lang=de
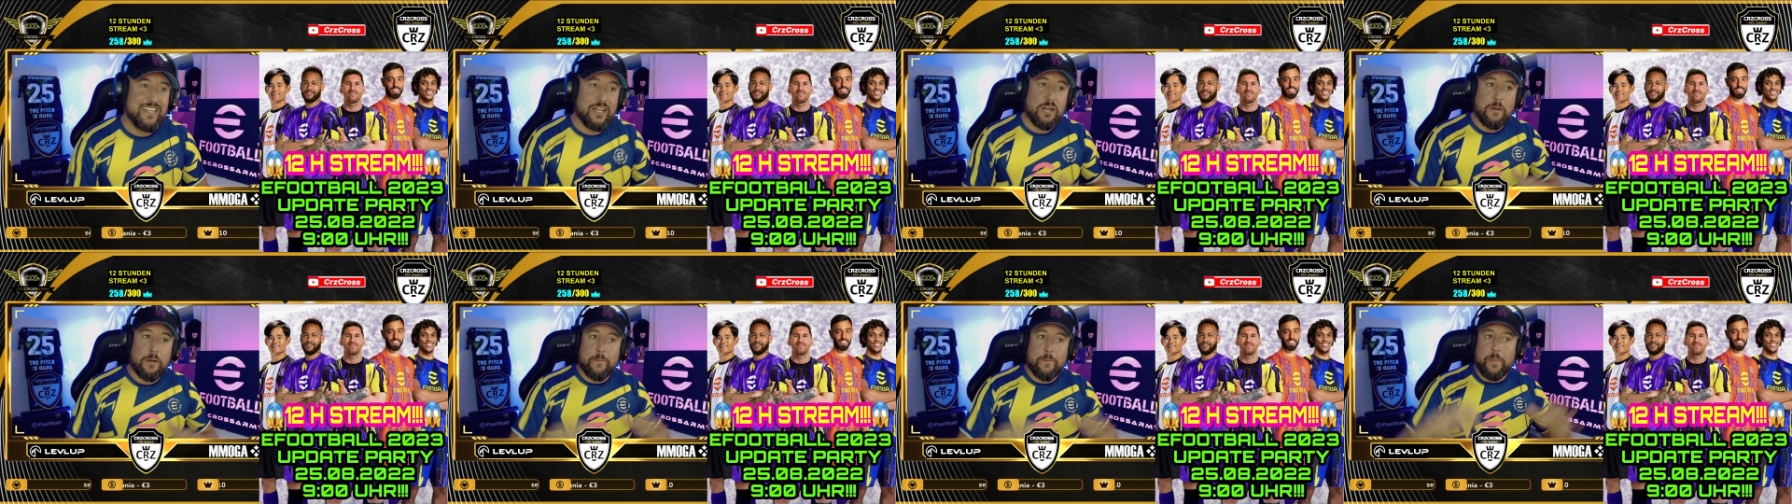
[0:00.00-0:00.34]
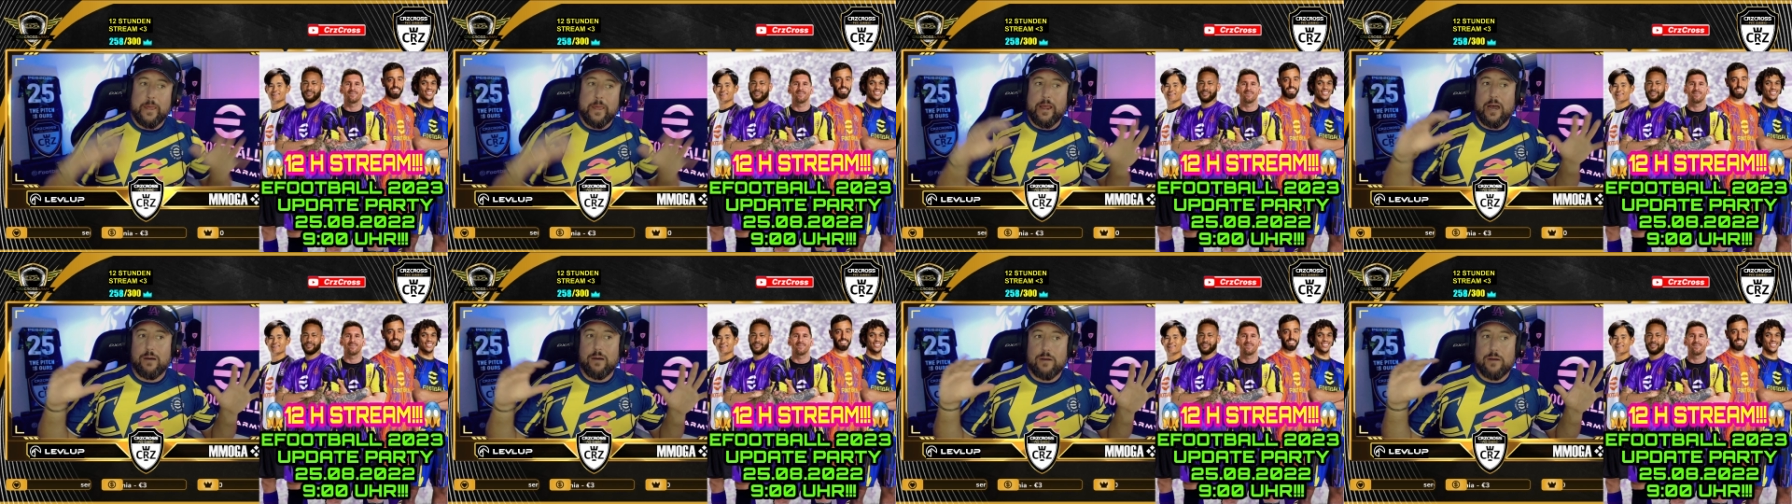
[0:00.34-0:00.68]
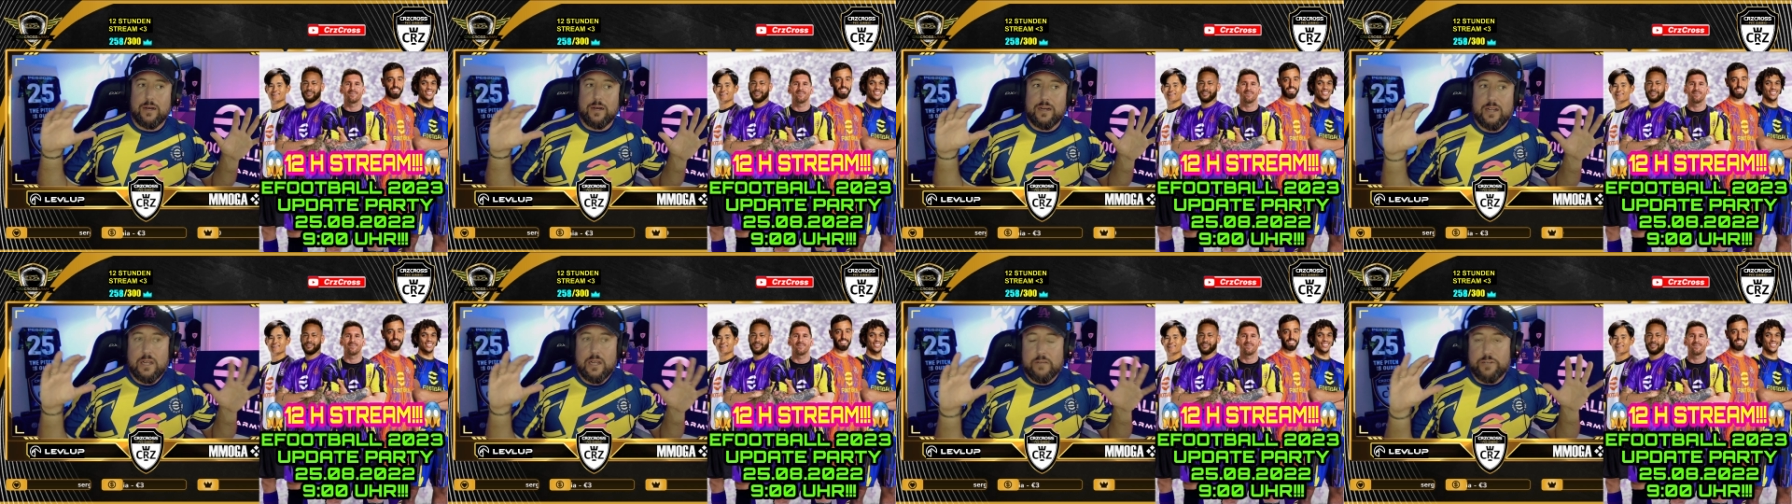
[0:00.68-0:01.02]
nee,
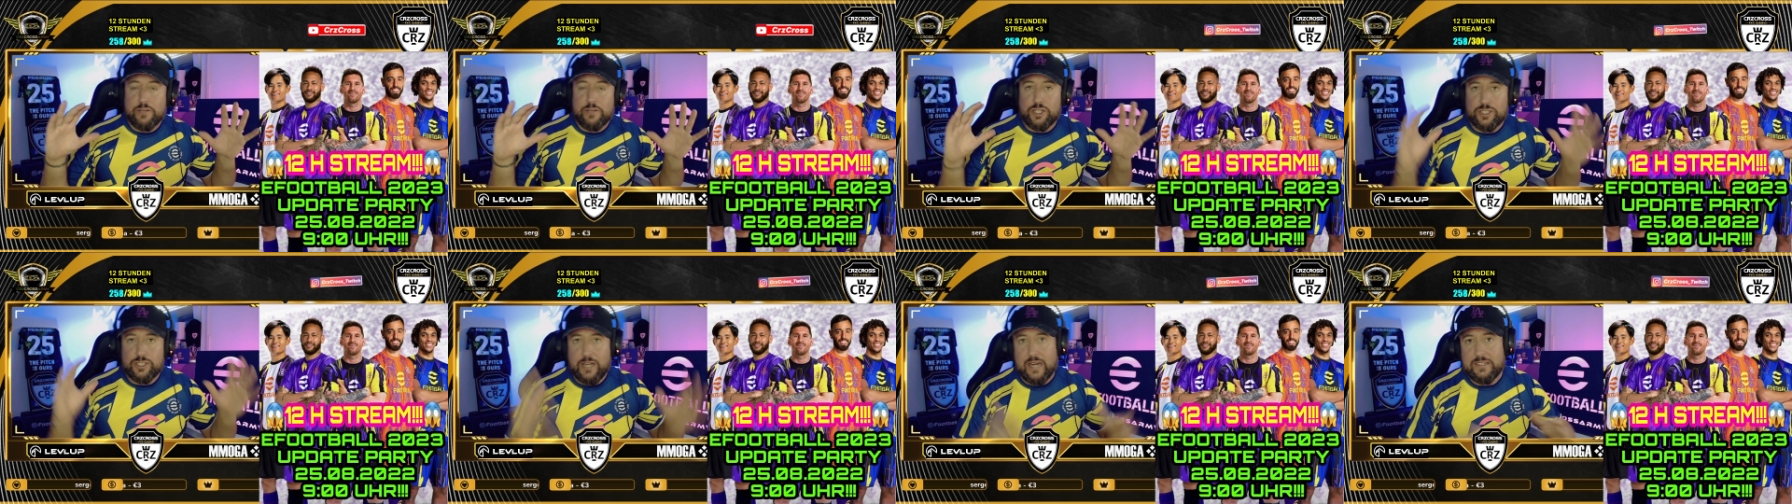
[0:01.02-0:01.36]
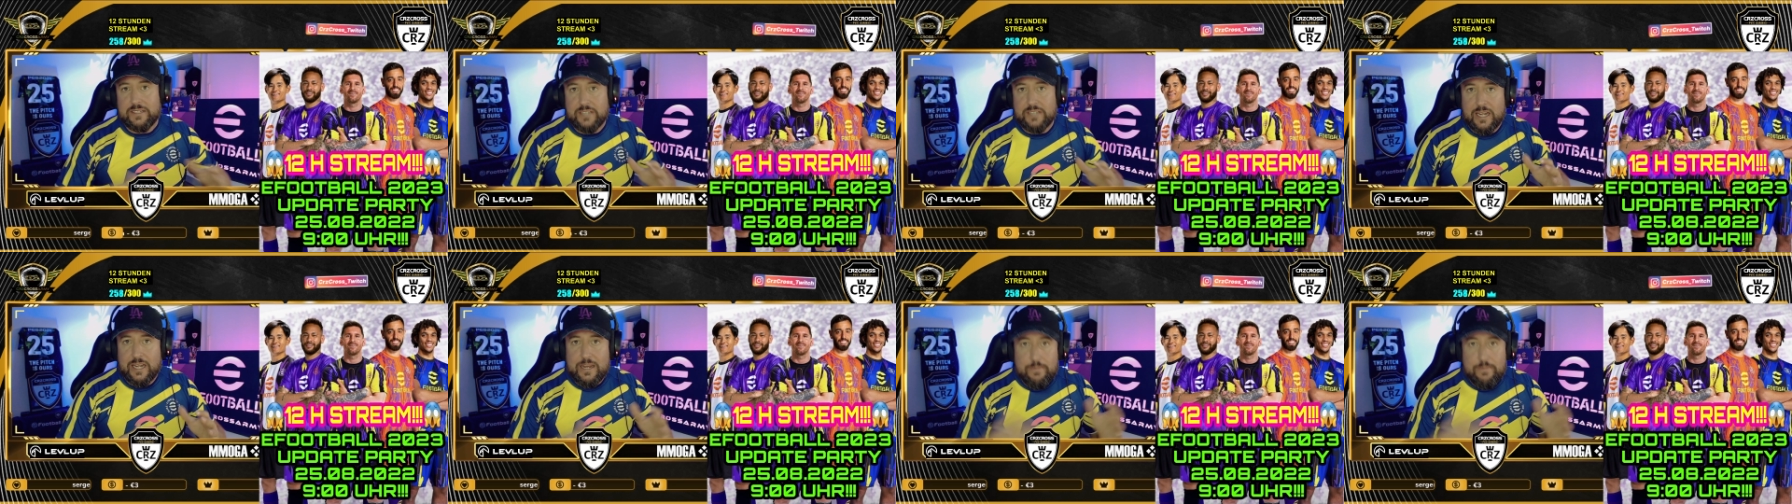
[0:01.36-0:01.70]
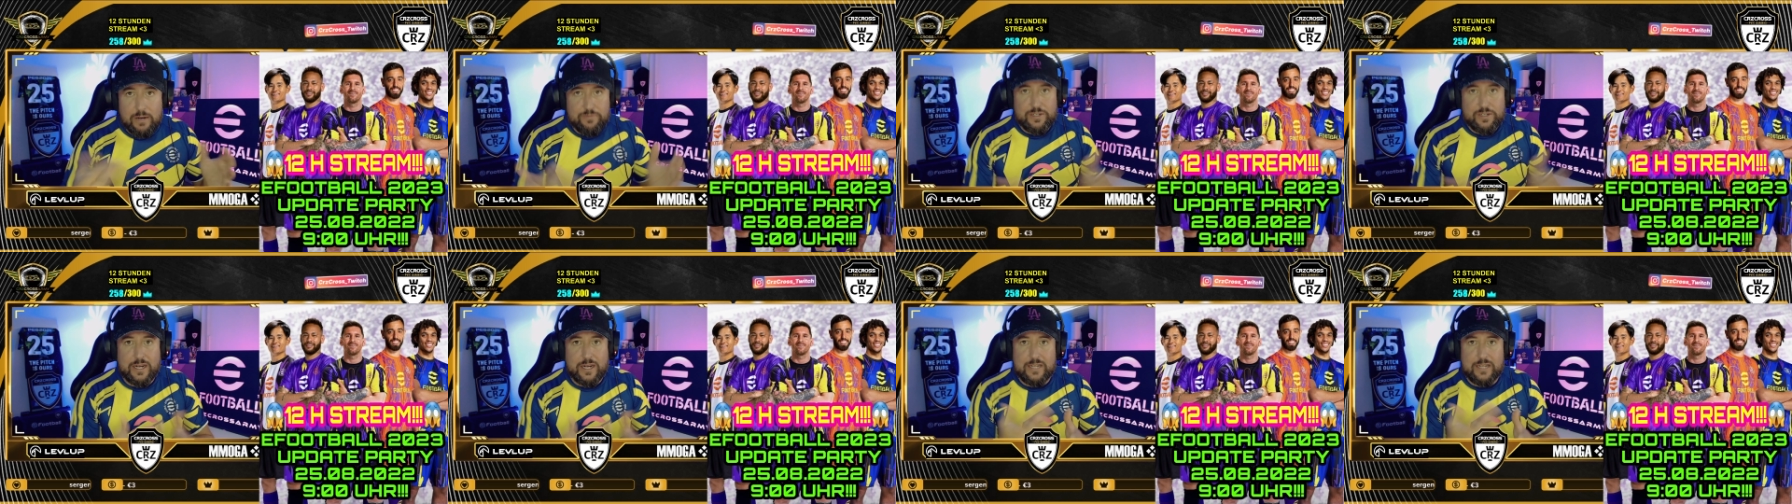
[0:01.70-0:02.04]
aber wir starten ja
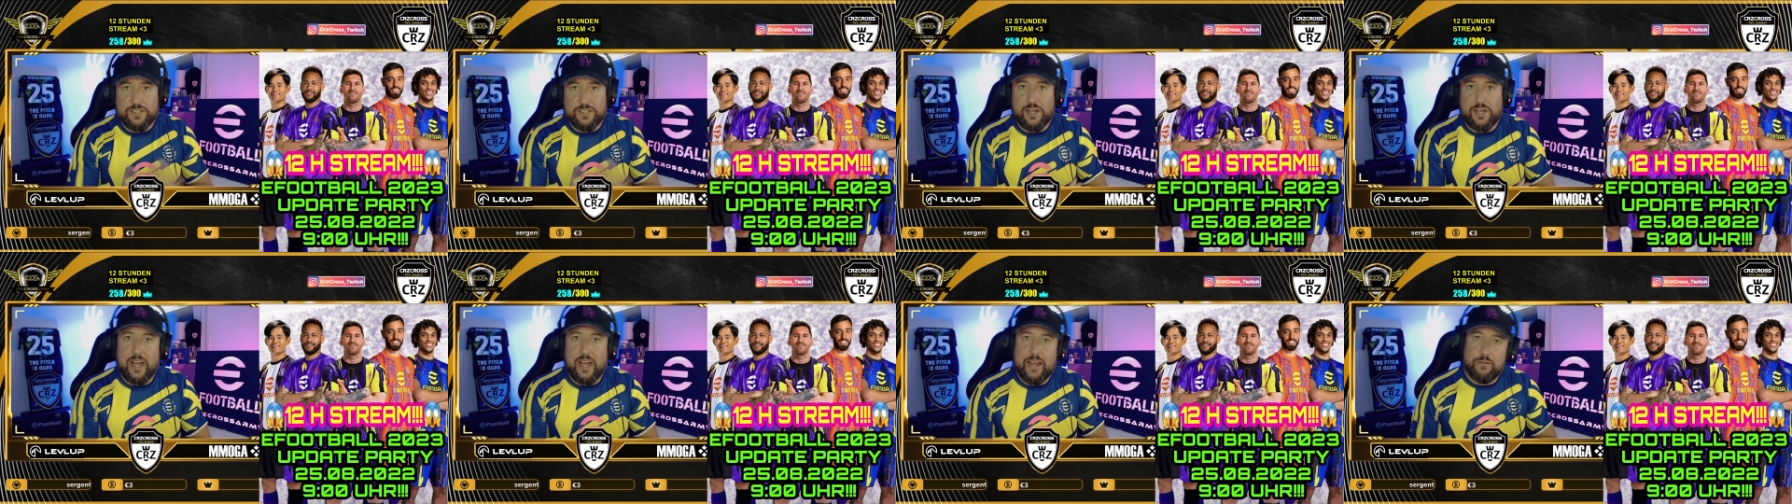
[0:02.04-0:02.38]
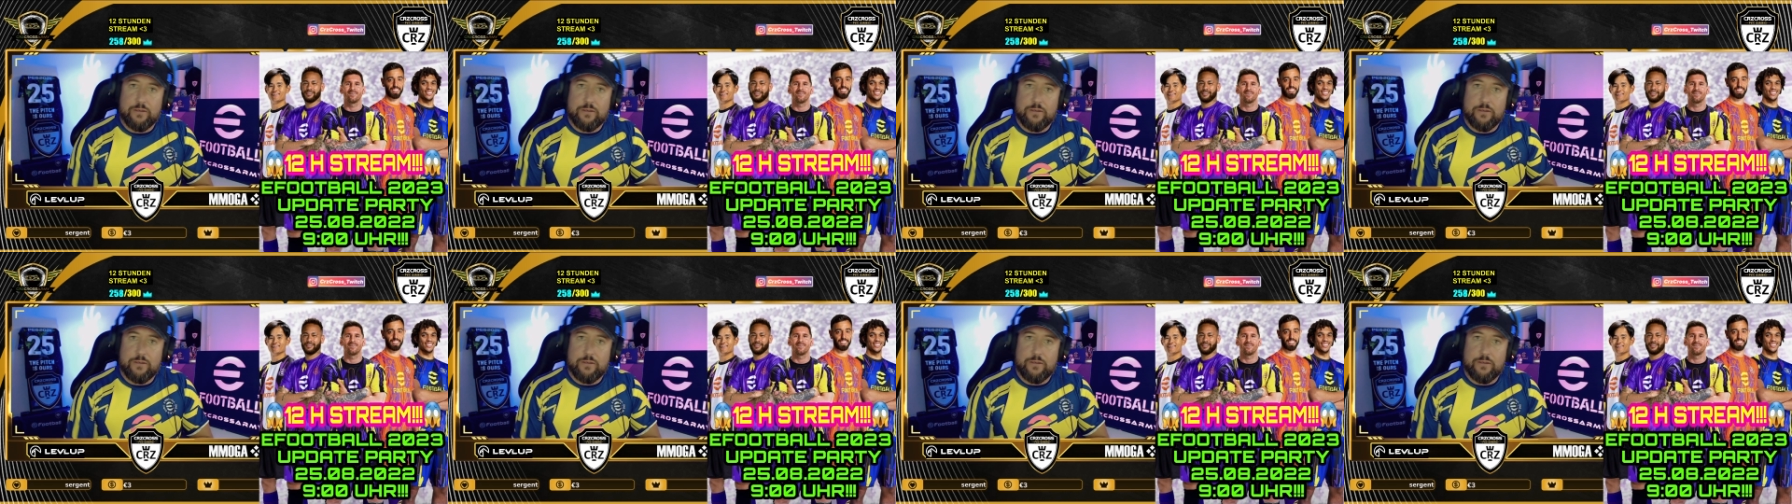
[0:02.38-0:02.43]
immer wieder in 3